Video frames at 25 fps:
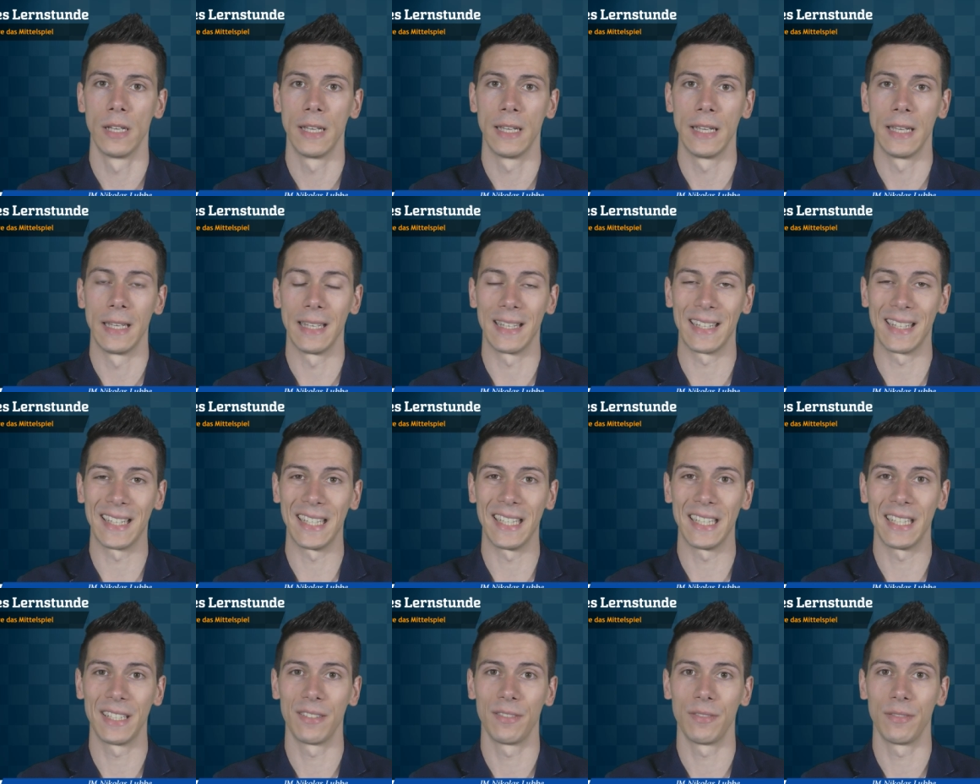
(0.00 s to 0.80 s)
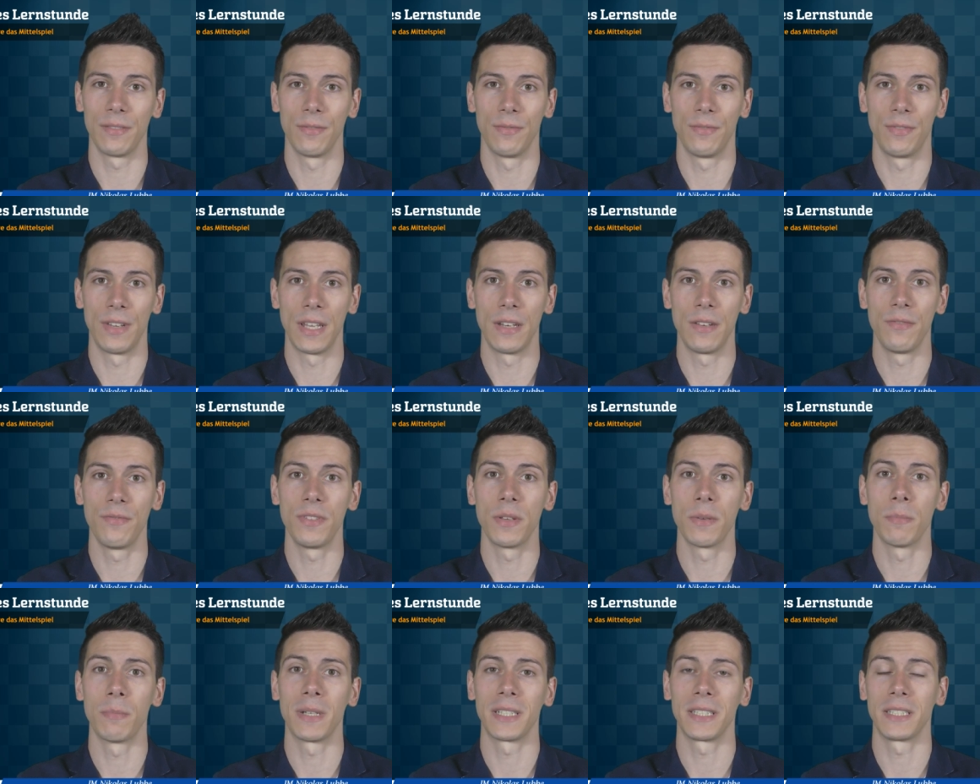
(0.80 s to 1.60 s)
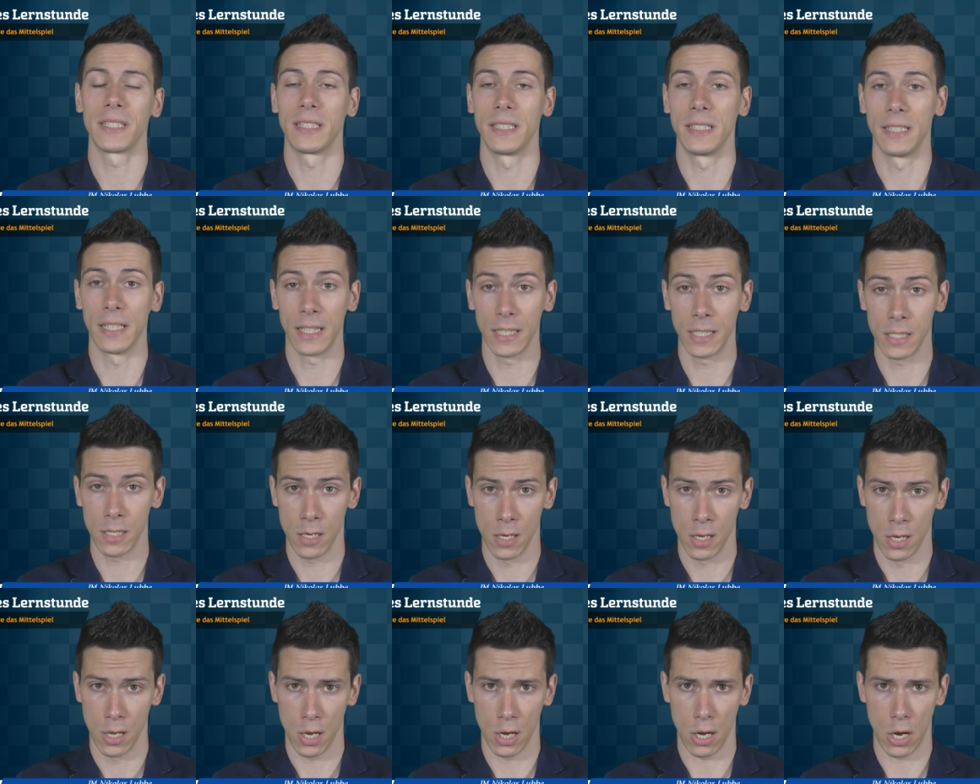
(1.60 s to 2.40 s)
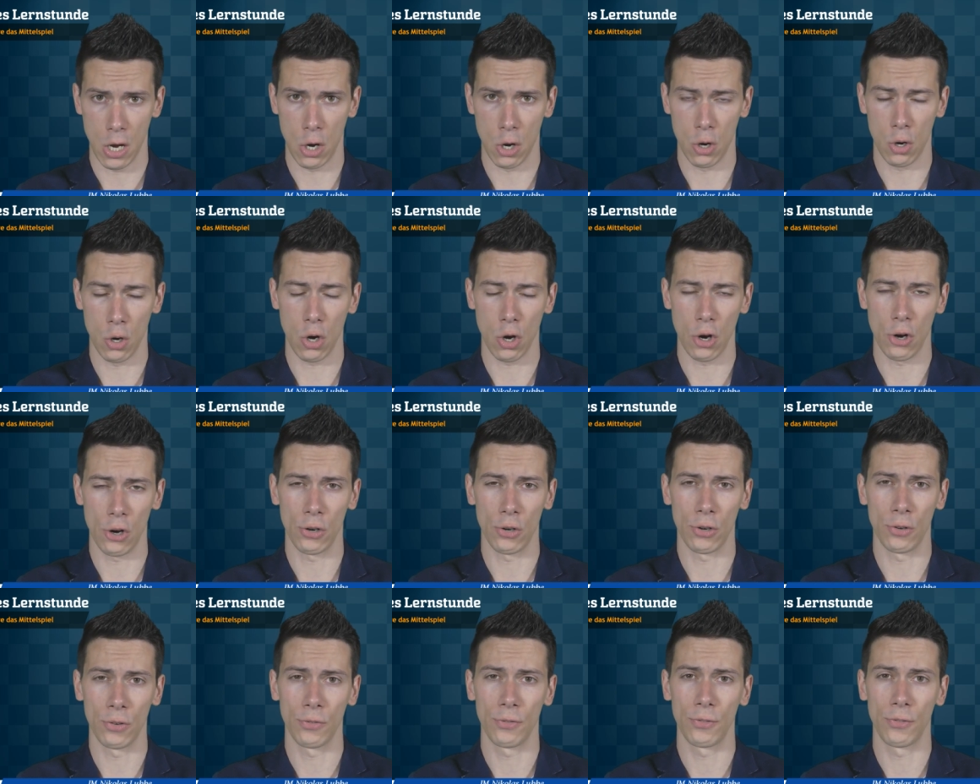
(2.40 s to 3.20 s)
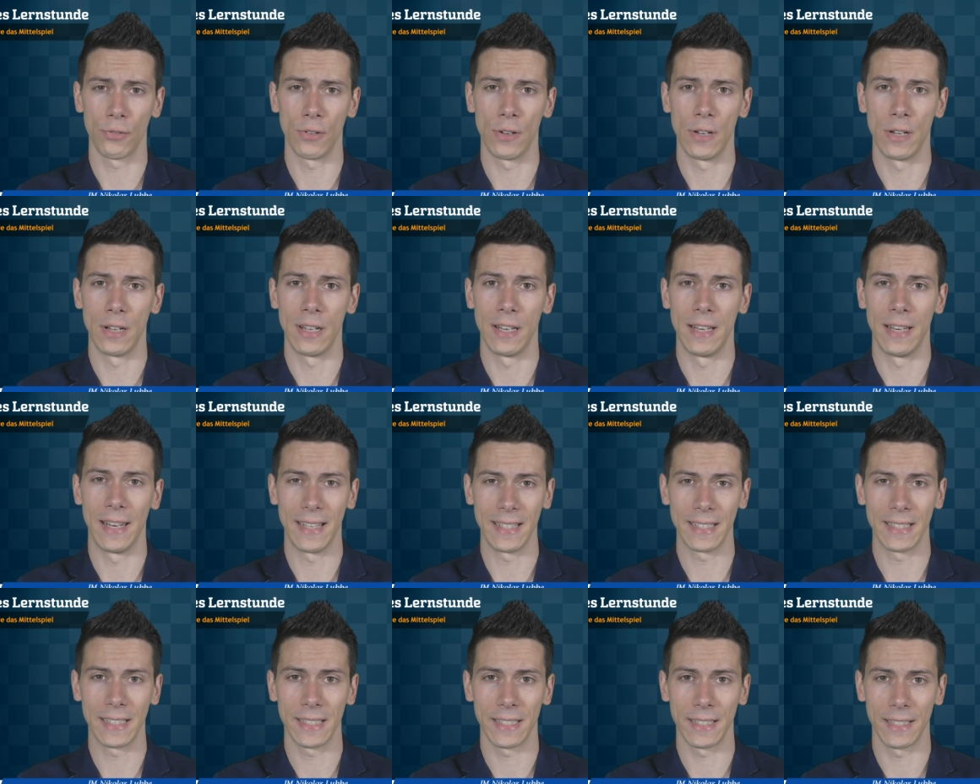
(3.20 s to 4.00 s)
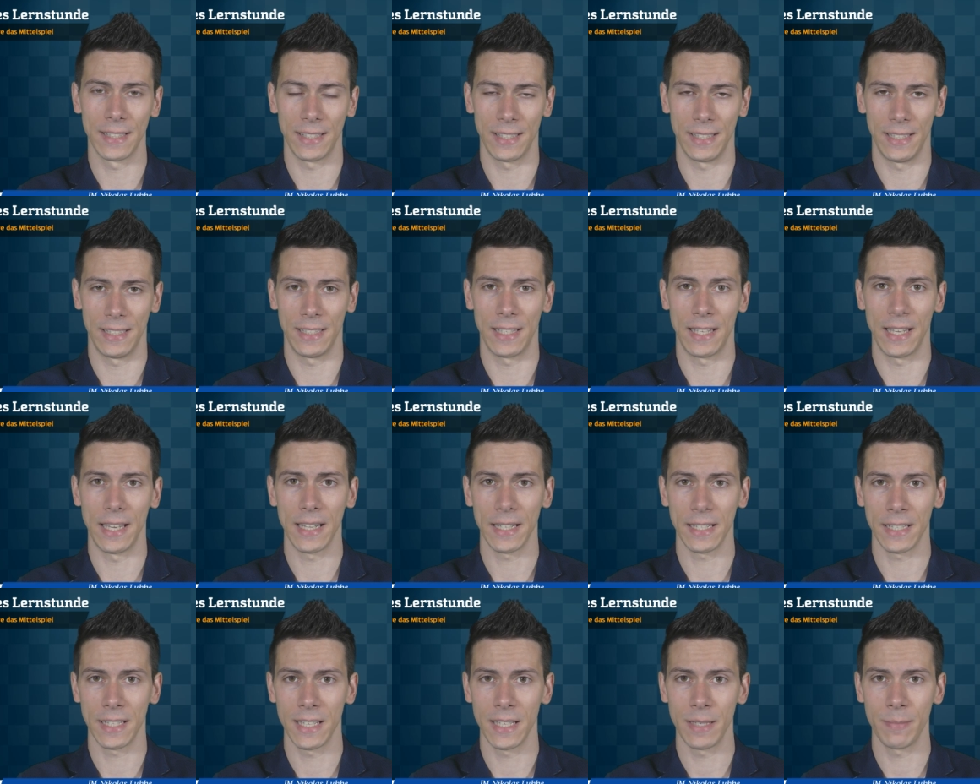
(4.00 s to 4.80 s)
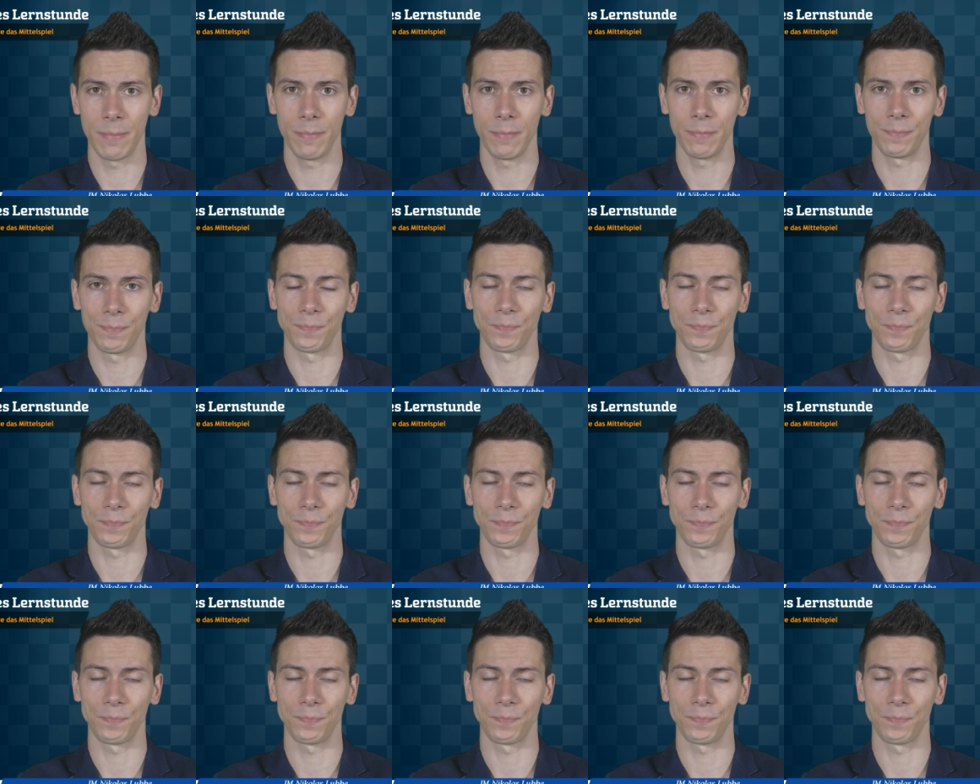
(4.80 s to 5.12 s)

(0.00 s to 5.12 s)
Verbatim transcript: reden, wenn wir Material auch auf äh, längere Sicht hergeben